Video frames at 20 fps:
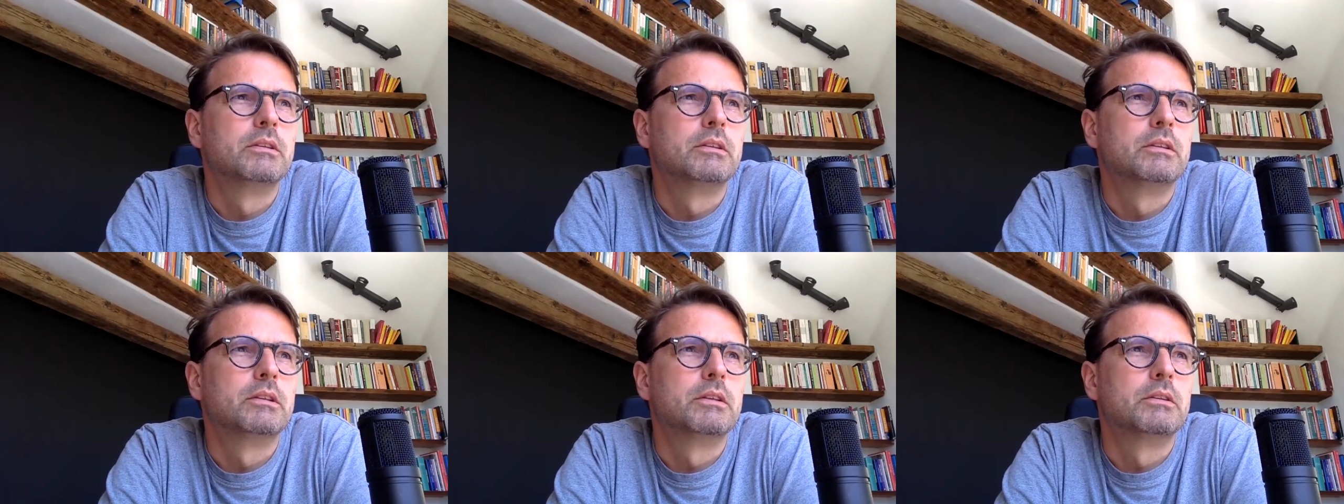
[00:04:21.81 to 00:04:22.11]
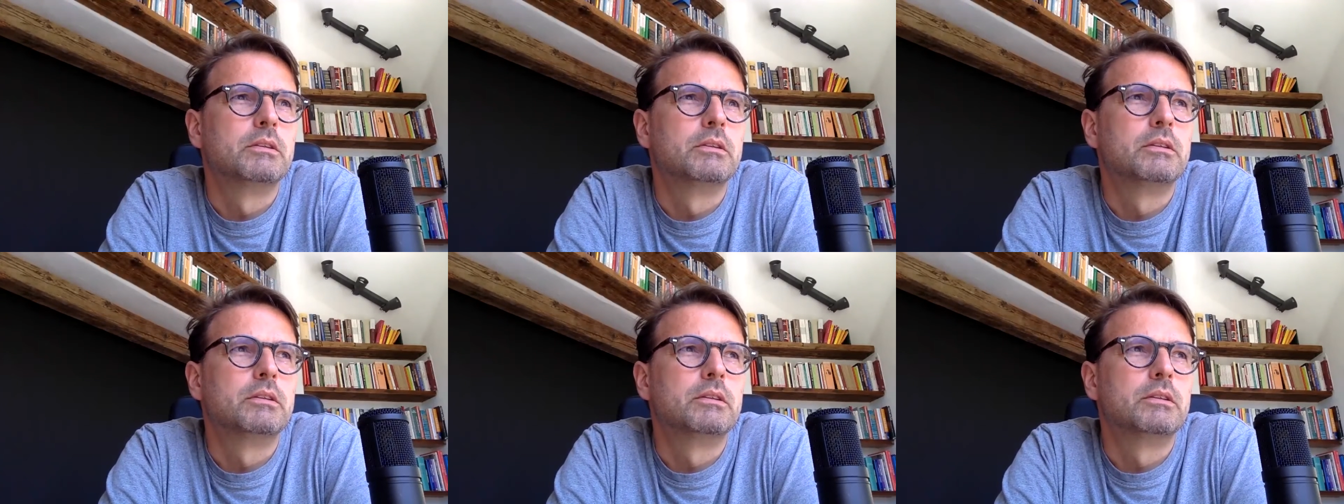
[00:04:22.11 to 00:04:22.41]

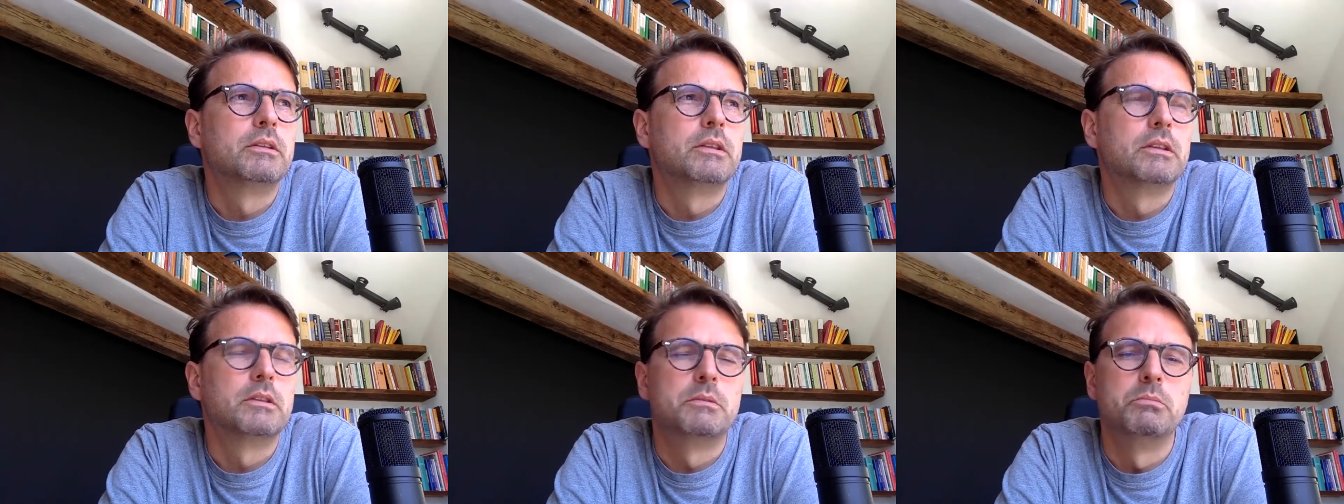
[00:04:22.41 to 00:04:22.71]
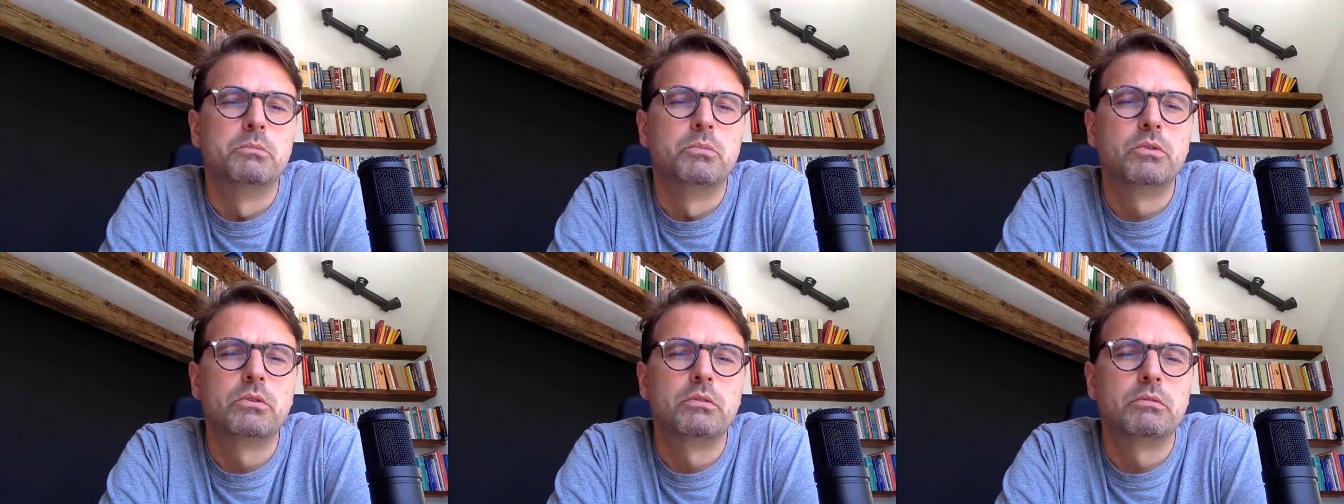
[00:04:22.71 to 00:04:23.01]
das das
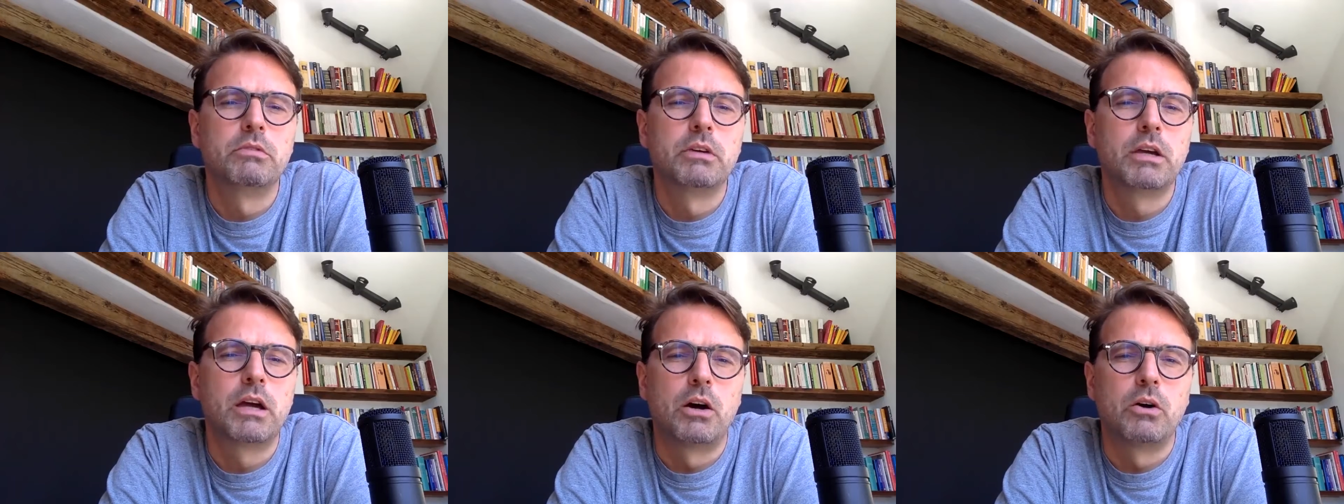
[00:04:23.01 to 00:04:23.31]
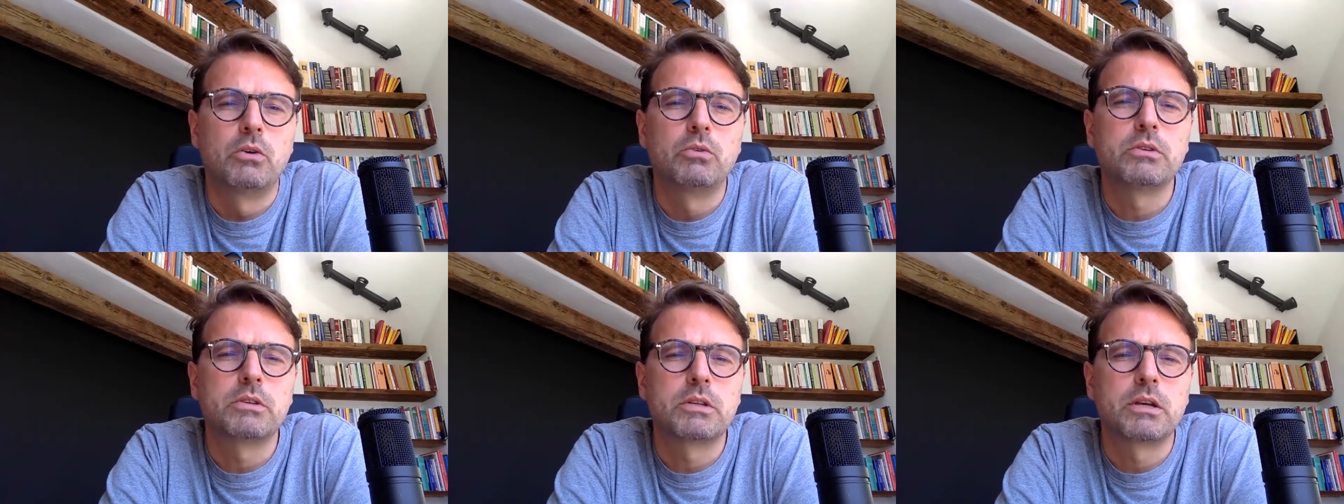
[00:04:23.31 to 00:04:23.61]
müssen wir
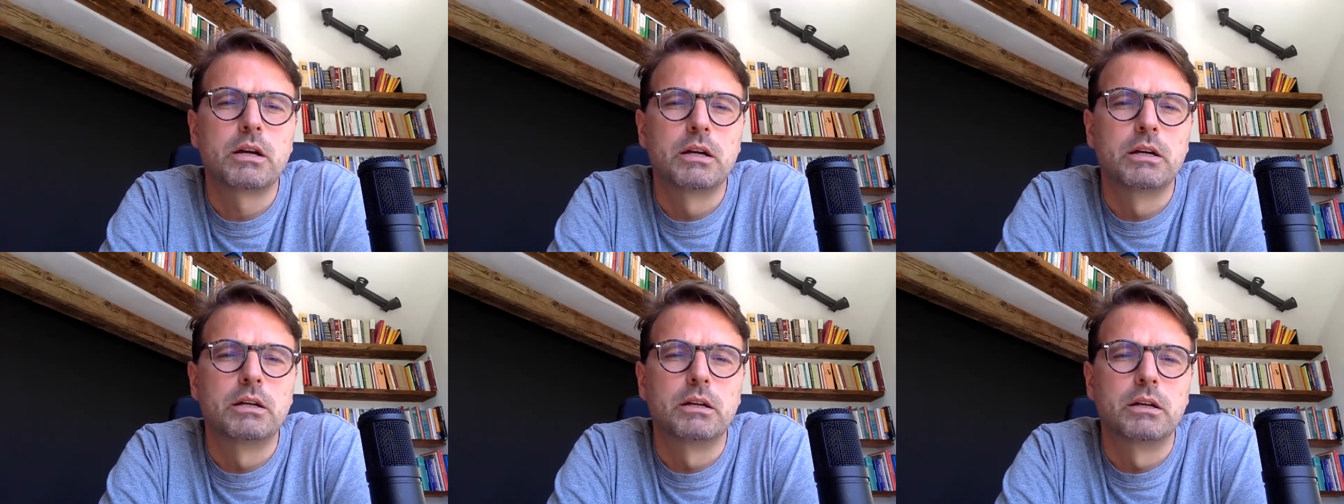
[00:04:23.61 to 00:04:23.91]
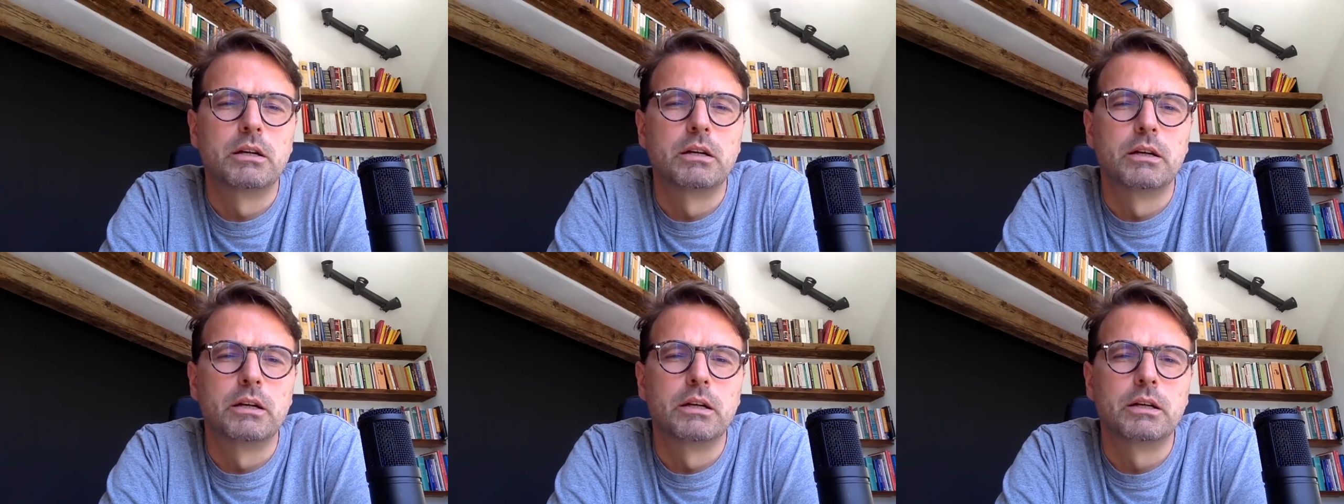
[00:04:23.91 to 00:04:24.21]

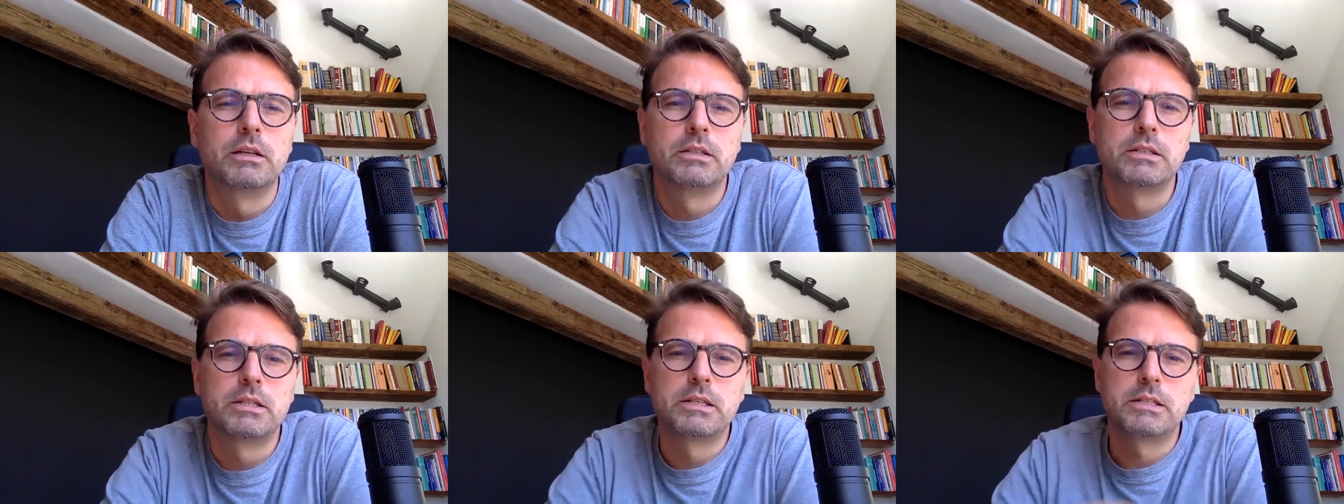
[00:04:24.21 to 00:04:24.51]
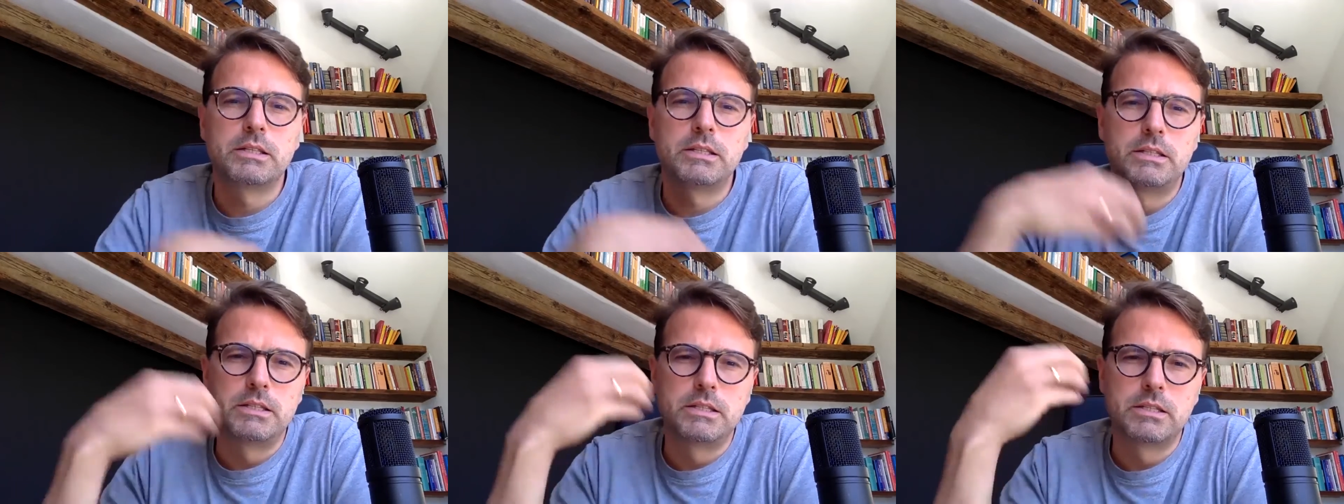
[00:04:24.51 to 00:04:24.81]
aushalten. Ja,
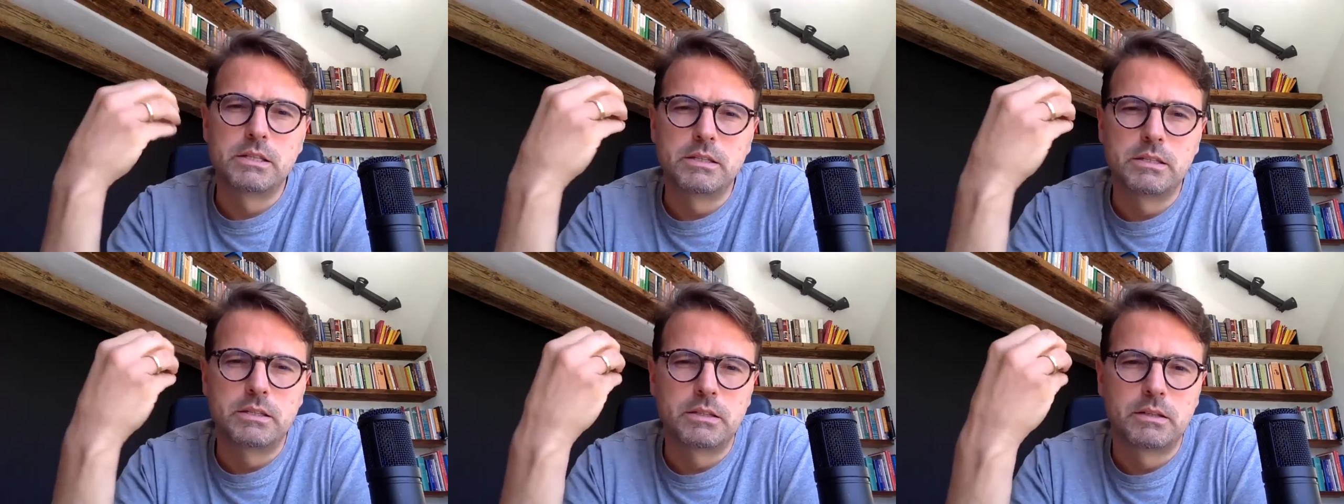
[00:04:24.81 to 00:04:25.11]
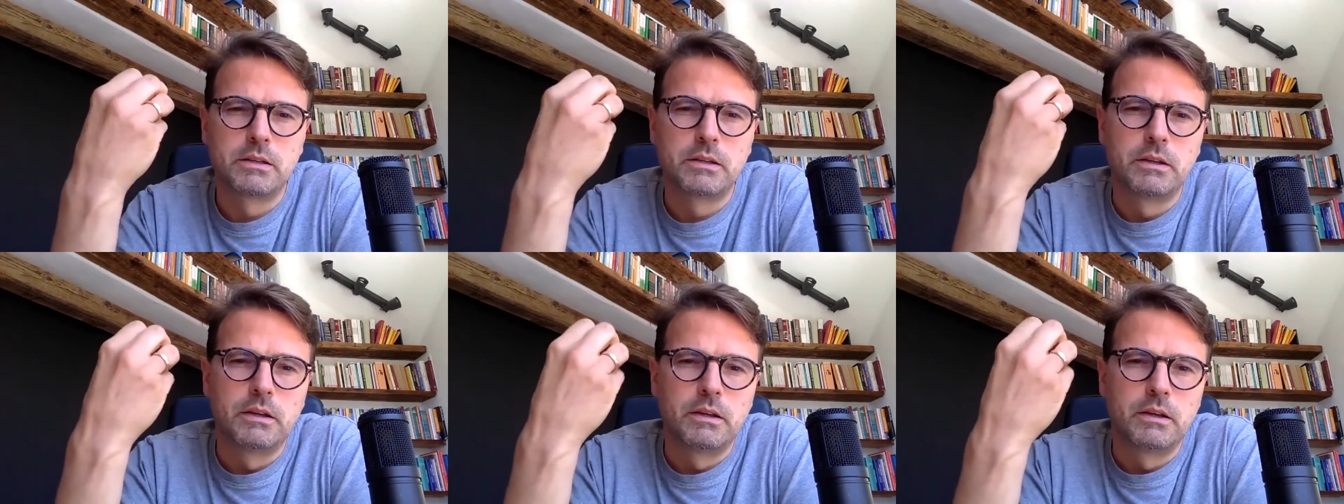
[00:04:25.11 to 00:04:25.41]
dieses, dieses,